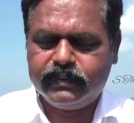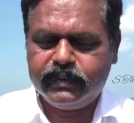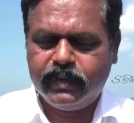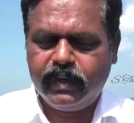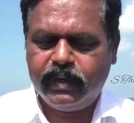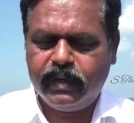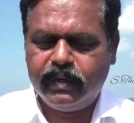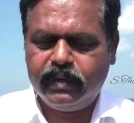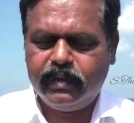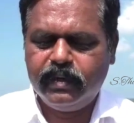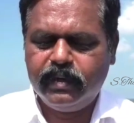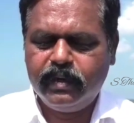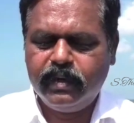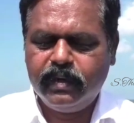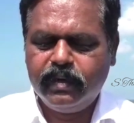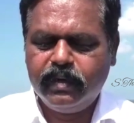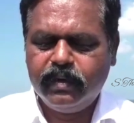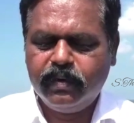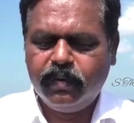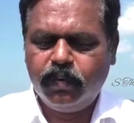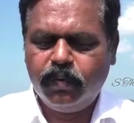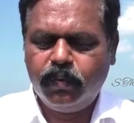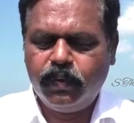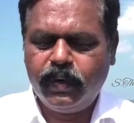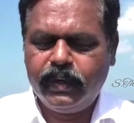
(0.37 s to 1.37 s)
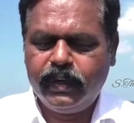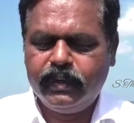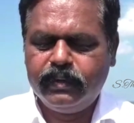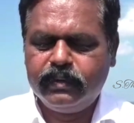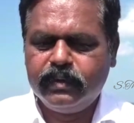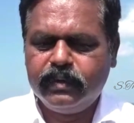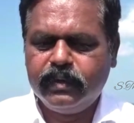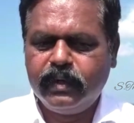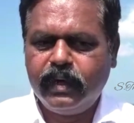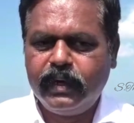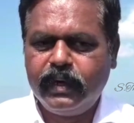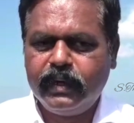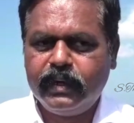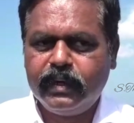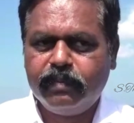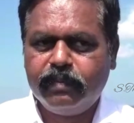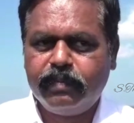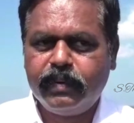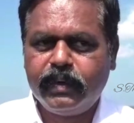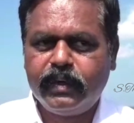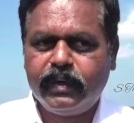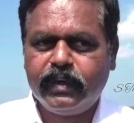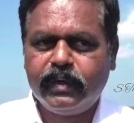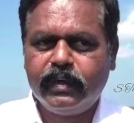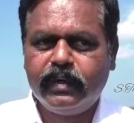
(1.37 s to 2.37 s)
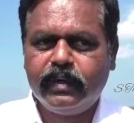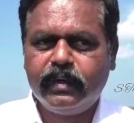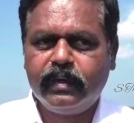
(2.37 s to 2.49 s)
சிலை உடைத்து அளிக்கப்பட்ட